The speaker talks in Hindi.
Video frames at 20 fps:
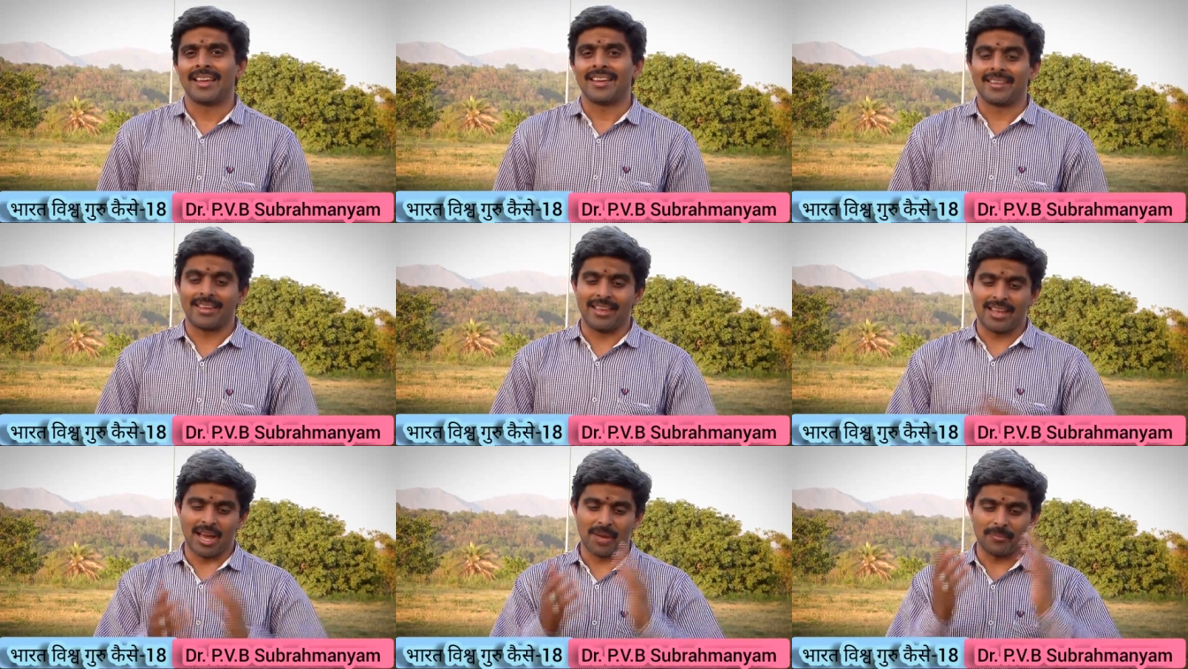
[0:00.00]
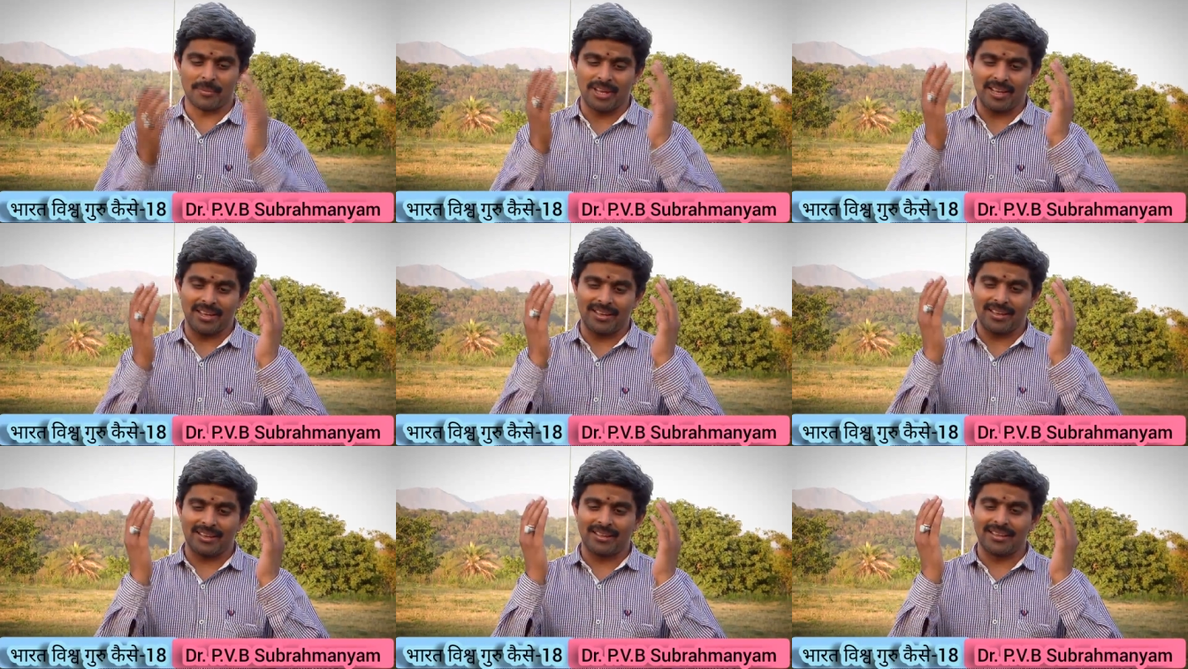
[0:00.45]
कि
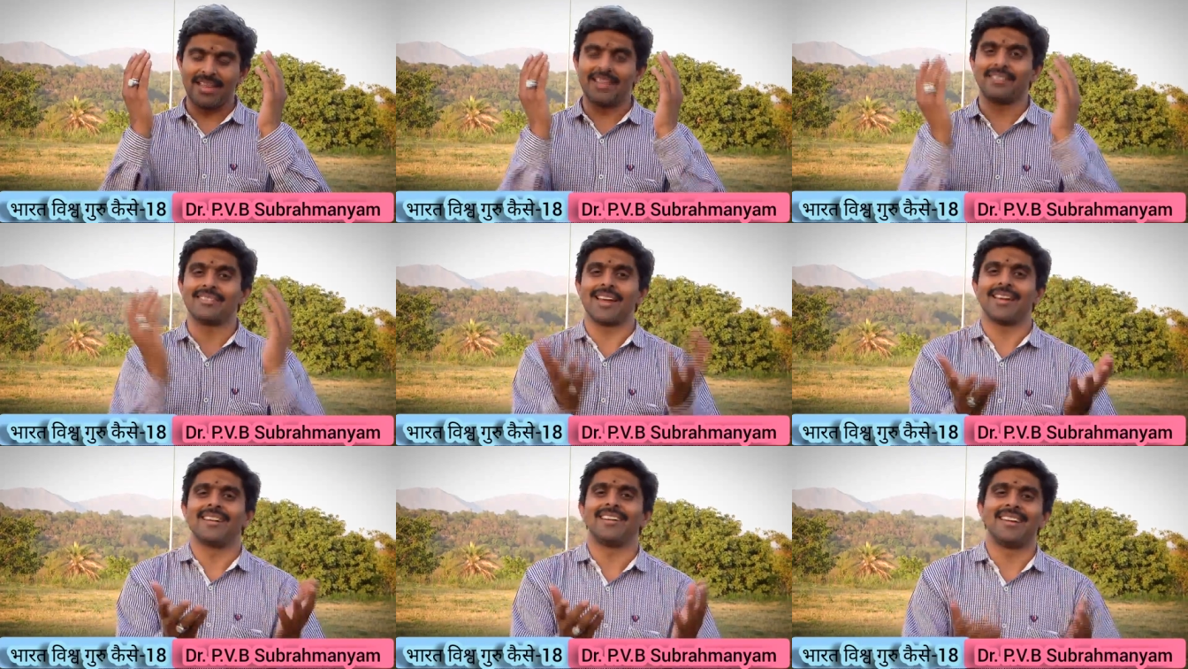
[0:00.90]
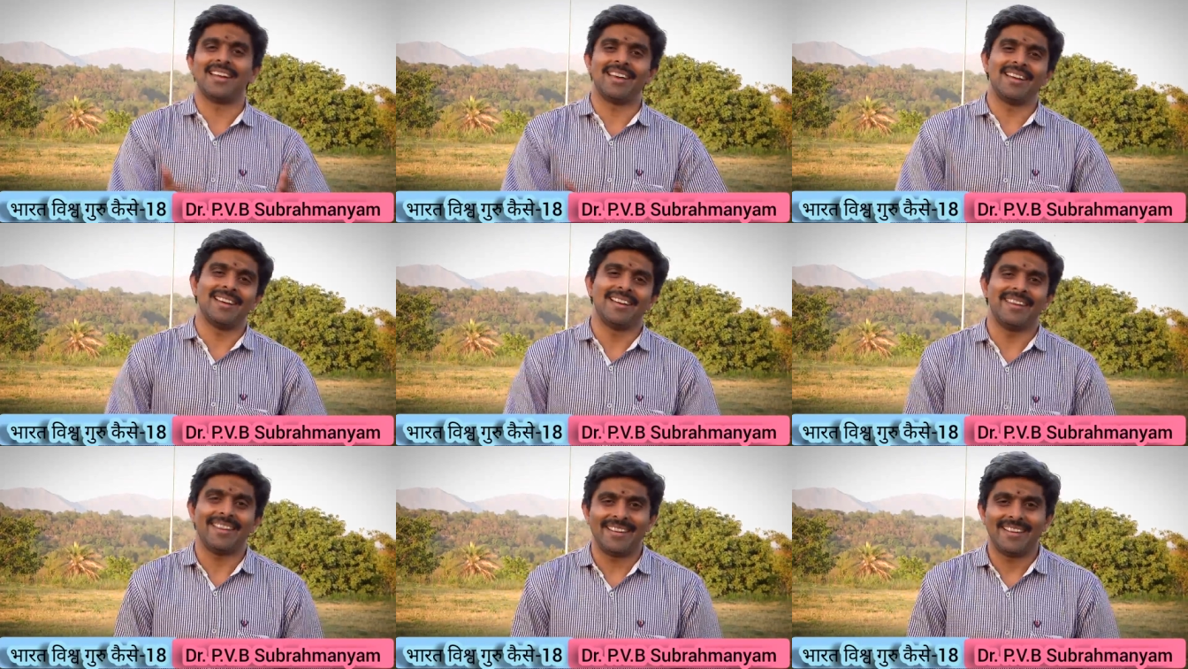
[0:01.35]
हमें ये जानना
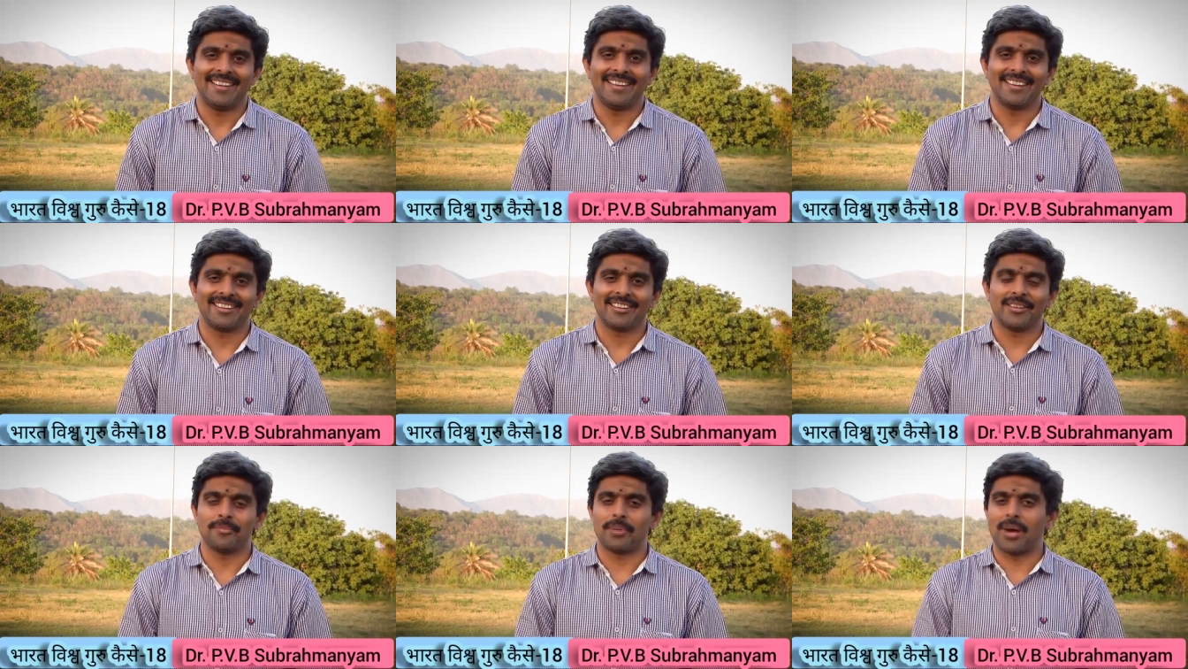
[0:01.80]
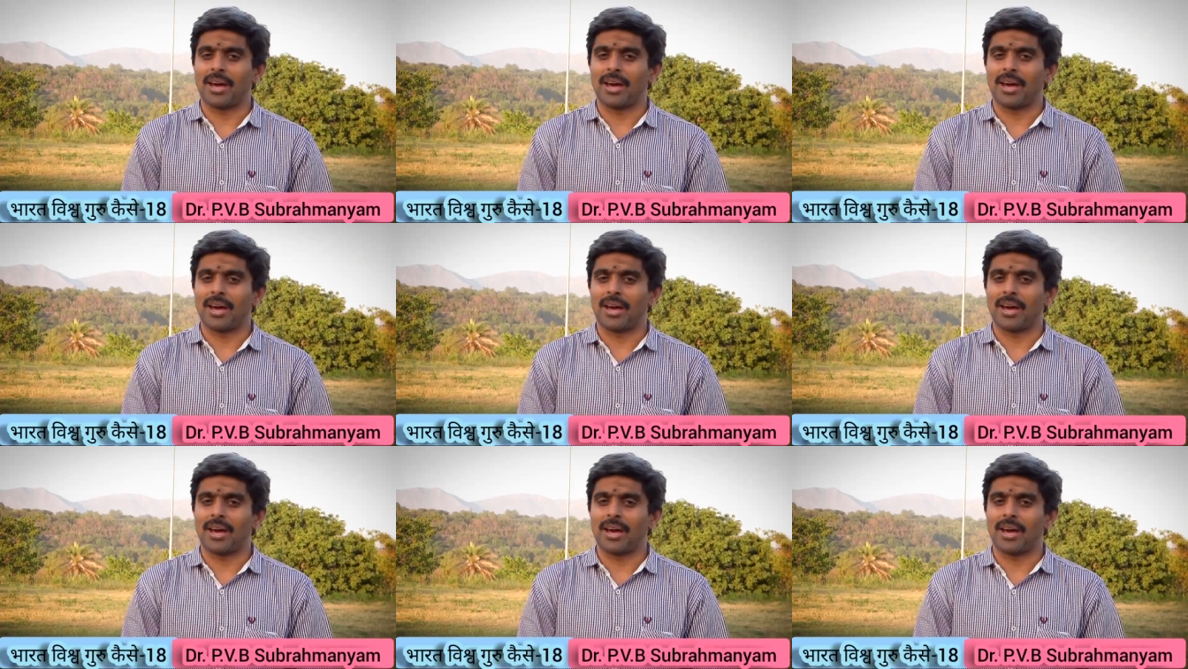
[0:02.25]
है कि